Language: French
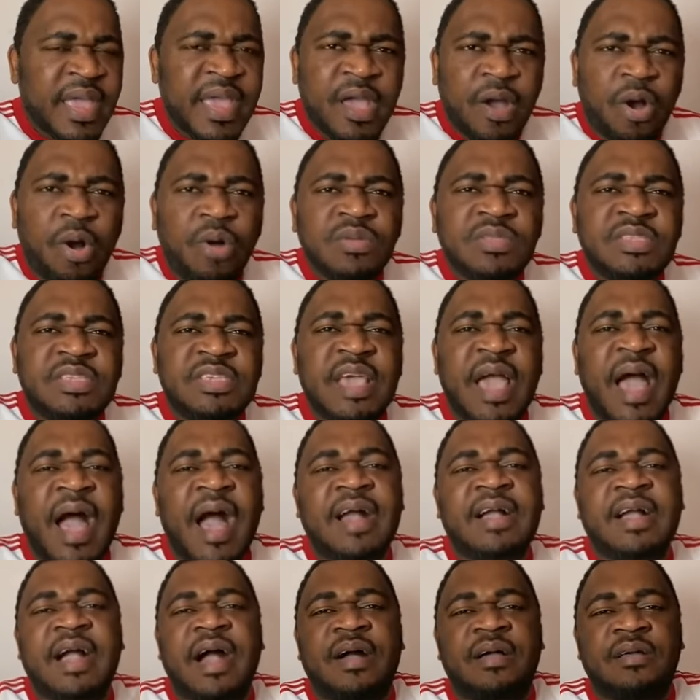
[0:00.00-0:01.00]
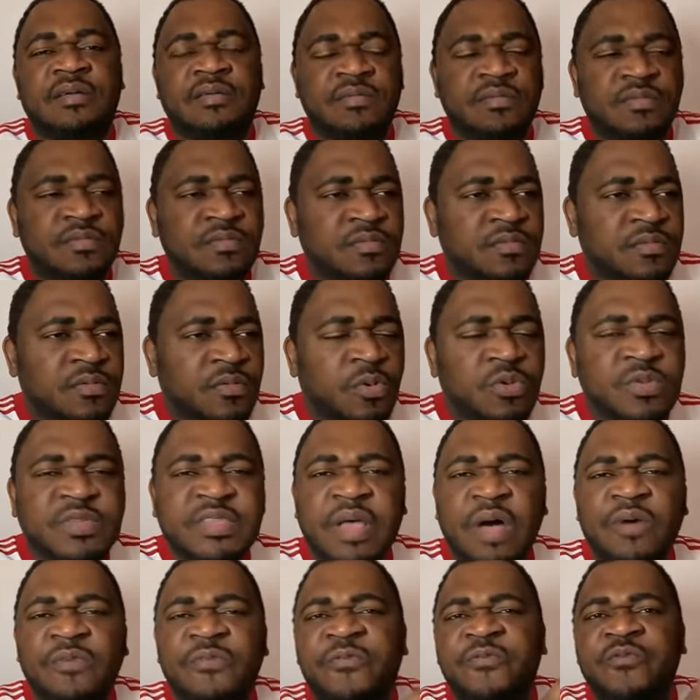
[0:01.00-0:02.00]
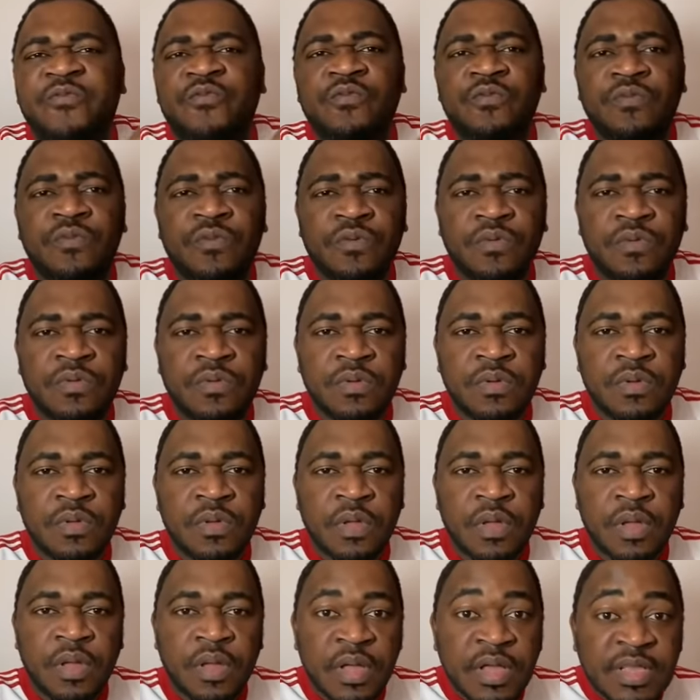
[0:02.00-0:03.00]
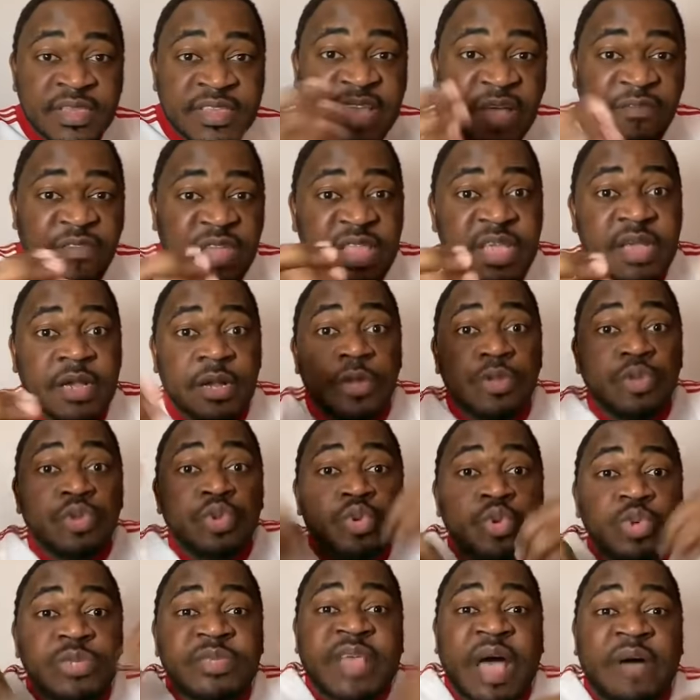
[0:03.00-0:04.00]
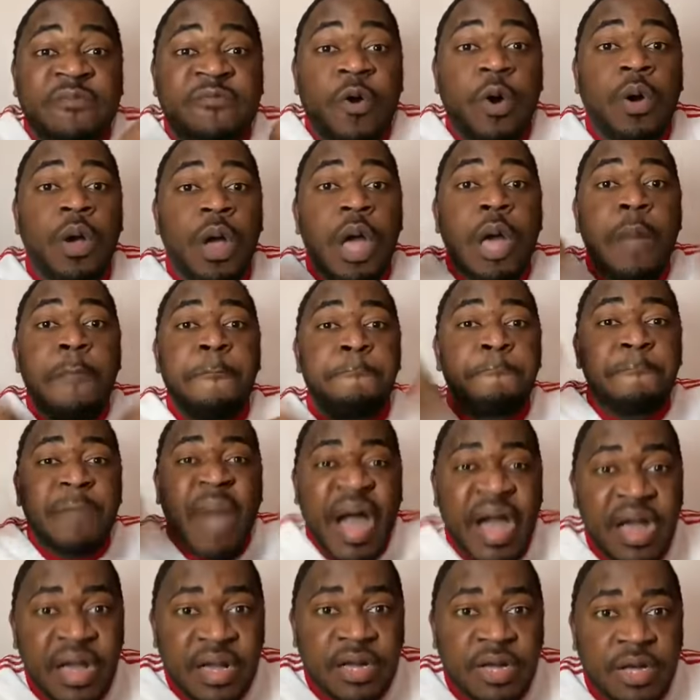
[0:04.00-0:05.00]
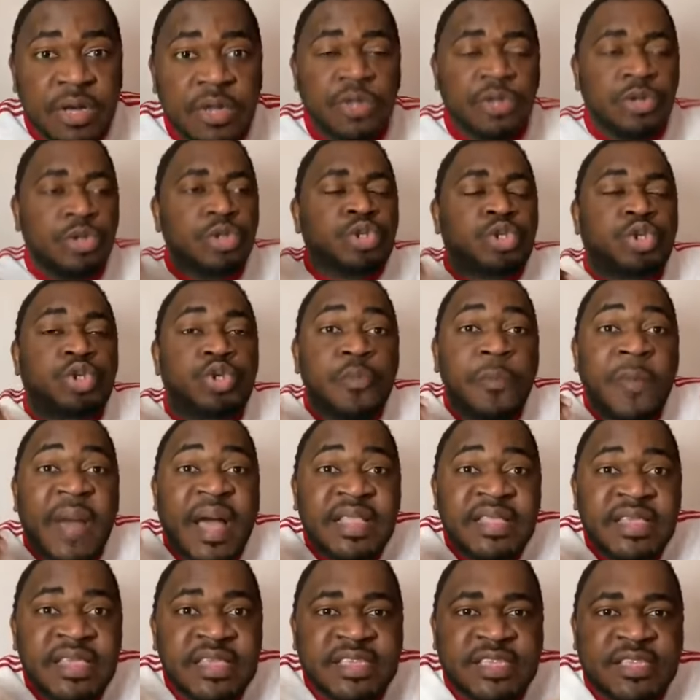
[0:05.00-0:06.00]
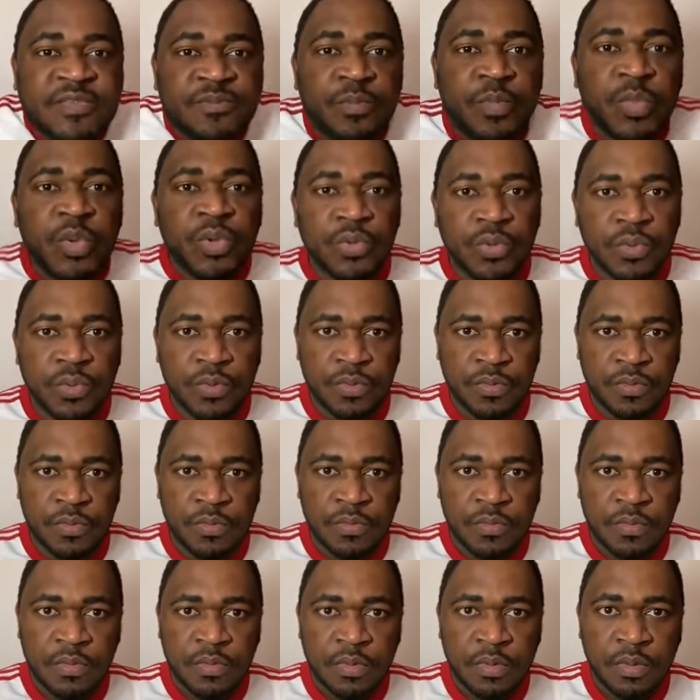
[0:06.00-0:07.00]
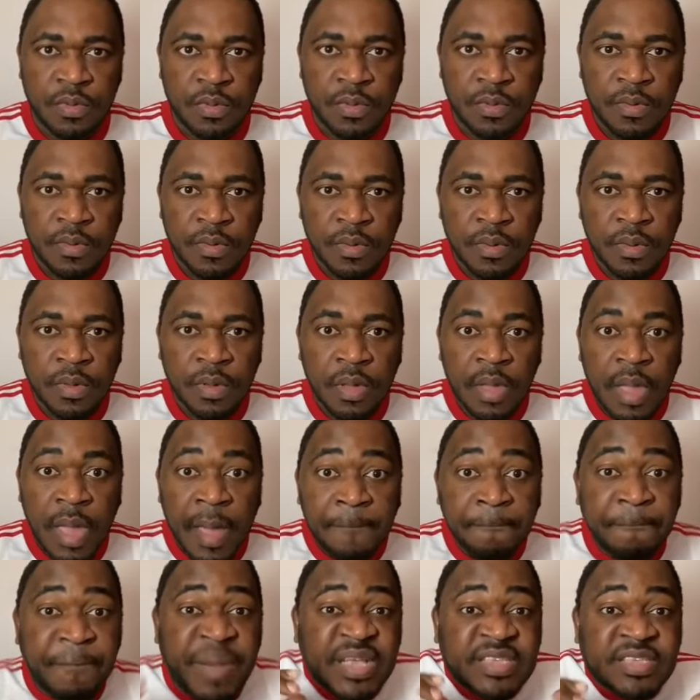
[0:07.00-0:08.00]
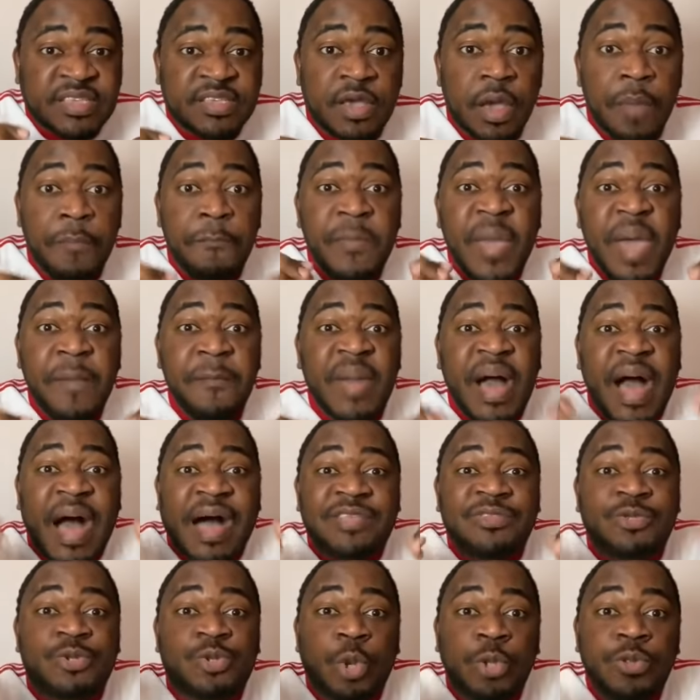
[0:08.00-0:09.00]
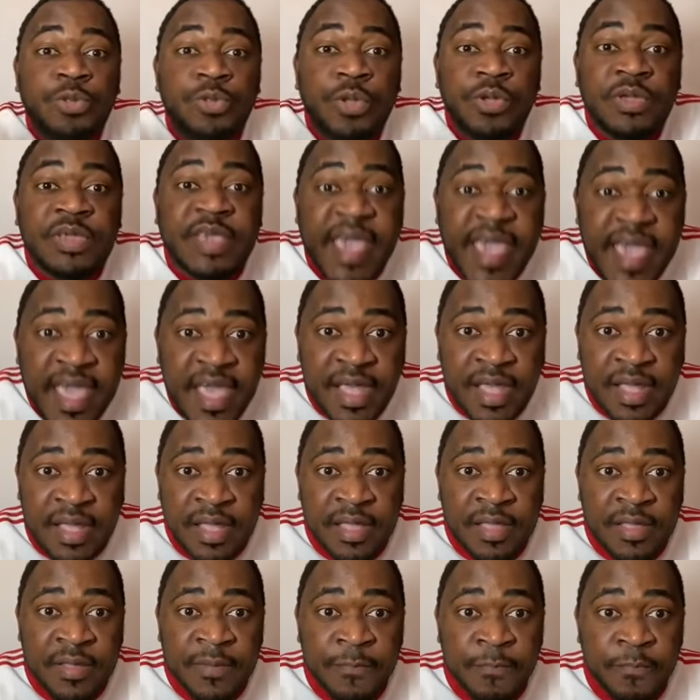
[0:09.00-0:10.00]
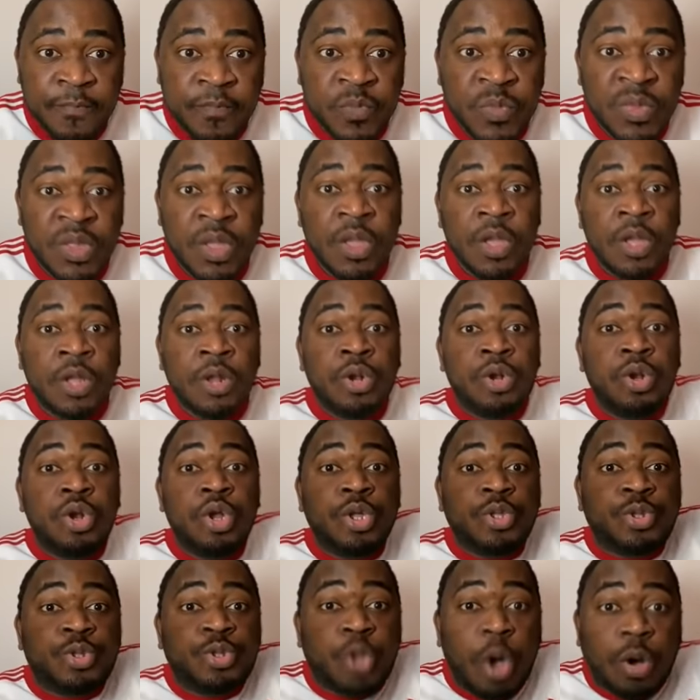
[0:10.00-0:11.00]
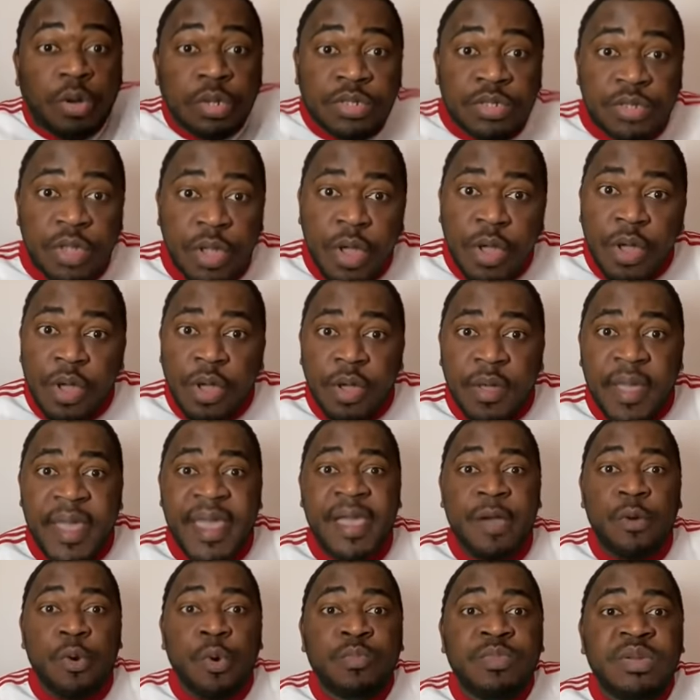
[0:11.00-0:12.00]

et on dit Aka, on s'en fout. Ça veut dire que nous avons un manque d'humanisme. Parce que même en zone de guerre, le docteur est